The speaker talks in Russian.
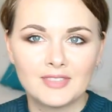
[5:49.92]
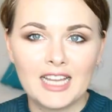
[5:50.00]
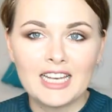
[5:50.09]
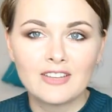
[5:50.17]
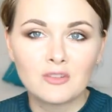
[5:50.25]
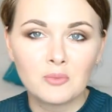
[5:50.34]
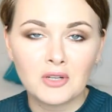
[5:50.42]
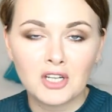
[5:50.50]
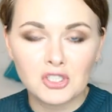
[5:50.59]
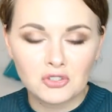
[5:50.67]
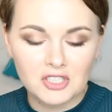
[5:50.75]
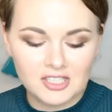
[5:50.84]
Далее я вам
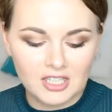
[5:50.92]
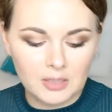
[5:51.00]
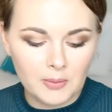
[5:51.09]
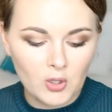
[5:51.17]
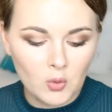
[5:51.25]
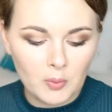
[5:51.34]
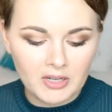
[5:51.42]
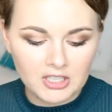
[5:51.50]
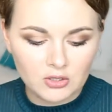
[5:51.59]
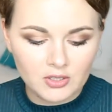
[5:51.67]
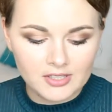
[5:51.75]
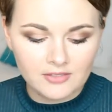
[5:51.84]
покажу несколько покупок,
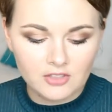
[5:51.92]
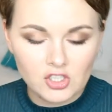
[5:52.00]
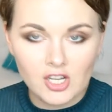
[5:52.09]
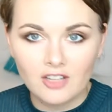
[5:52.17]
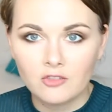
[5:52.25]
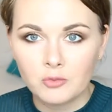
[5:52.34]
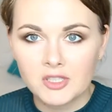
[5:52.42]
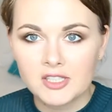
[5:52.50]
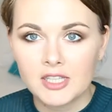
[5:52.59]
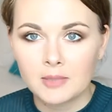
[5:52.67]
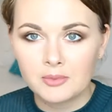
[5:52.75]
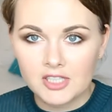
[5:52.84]
которые я совершала в
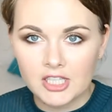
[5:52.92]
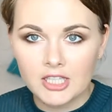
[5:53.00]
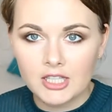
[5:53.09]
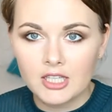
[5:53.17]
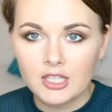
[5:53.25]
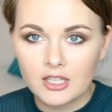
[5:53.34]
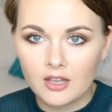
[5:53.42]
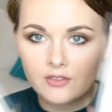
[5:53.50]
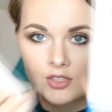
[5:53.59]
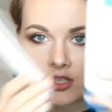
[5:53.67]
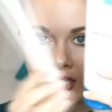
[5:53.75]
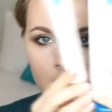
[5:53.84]
местной аптеке. Я
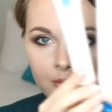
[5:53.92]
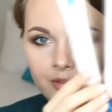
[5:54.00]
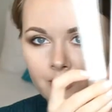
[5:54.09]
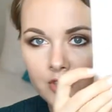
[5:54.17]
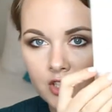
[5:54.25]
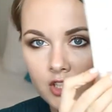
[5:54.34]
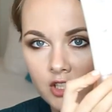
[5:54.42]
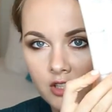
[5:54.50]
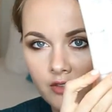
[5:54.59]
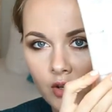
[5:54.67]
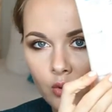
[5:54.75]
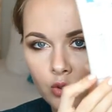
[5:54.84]
взяла себе вот таких
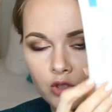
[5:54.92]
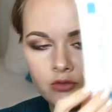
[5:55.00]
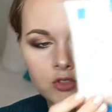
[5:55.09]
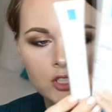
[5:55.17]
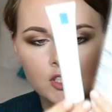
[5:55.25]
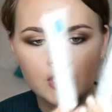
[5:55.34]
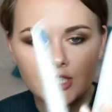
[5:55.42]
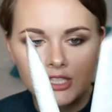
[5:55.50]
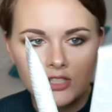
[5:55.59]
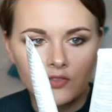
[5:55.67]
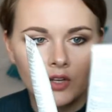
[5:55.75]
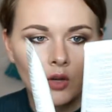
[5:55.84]
два уходовых
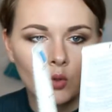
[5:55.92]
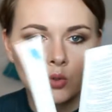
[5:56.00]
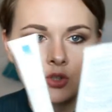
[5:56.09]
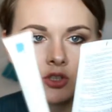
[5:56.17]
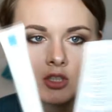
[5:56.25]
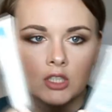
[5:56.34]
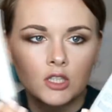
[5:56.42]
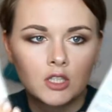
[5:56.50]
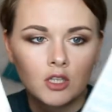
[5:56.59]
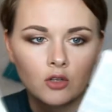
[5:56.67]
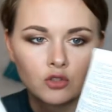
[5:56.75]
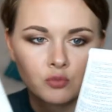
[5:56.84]
средства от э,
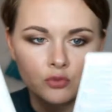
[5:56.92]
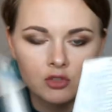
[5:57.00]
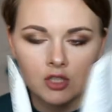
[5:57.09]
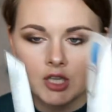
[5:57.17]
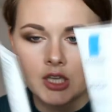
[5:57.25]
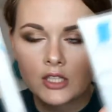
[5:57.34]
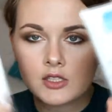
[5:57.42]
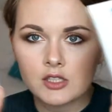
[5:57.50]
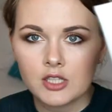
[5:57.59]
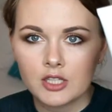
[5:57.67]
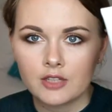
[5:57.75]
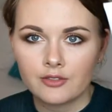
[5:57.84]
La Roche-Posay и
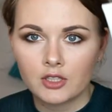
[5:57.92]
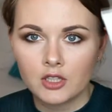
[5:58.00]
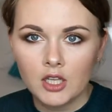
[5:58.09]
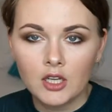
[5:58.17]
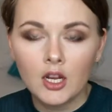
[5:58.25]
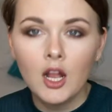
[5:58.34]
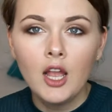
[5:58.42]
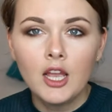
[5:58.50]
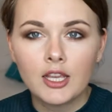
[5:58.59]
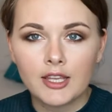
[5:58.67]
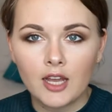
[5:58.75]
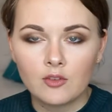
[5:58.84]
серии Feclair.
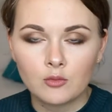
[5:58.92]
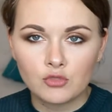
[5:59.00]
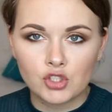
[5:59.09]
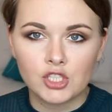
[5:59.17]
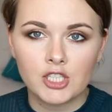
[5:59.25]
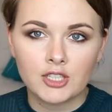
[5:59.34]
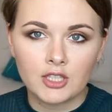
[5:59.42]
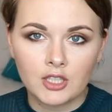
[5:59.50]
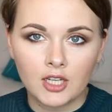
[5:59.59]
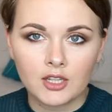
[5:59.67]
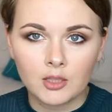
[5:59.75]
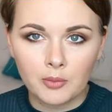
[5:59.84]
Я вам уже
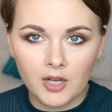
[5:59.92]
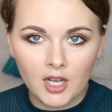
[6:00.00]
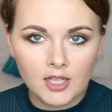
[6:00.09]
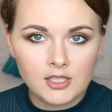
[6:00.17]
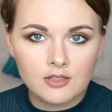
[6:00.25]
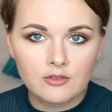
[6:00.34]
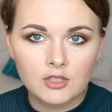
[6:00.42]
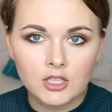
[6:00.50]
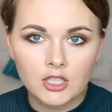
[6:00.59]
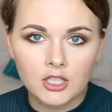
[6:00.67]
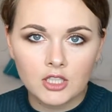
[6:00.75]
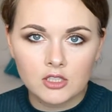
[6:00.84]
неоднократно
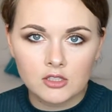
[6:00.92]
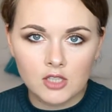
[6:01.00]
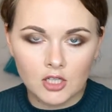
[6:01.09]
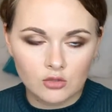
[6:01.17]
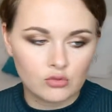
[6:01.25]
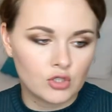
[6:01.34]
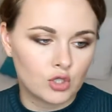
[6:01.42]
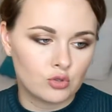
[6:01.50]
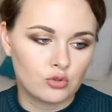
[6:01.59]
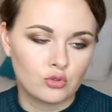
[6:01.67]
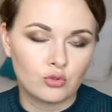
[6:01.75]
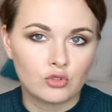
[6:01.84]
показывала их, сразу
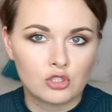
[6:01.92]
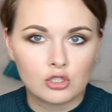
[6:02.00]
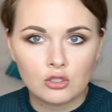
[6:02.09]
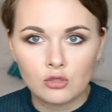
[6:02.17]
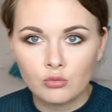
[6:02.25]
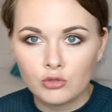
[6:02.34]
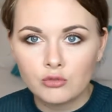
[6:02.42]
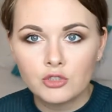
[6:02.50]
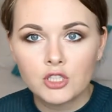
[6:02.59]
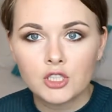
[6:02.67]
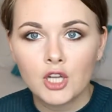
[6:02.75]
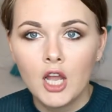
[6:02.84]
скажу, что я очень люблю
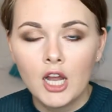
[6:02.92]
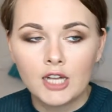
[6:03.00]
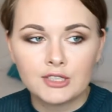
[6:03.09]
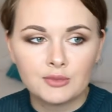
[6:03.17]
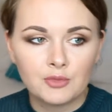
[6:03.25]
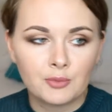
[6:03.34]
их. Они